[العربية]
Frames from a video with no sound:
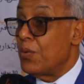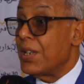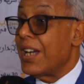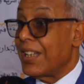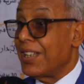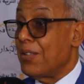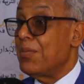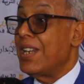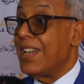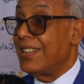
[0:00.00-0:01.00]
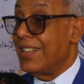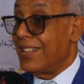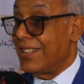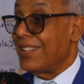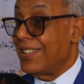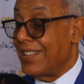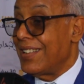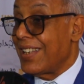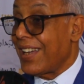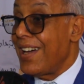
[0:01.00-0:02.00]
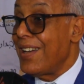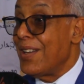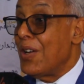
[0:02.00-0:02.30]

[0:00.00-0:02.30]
والاخير من هذا آه، اللقاء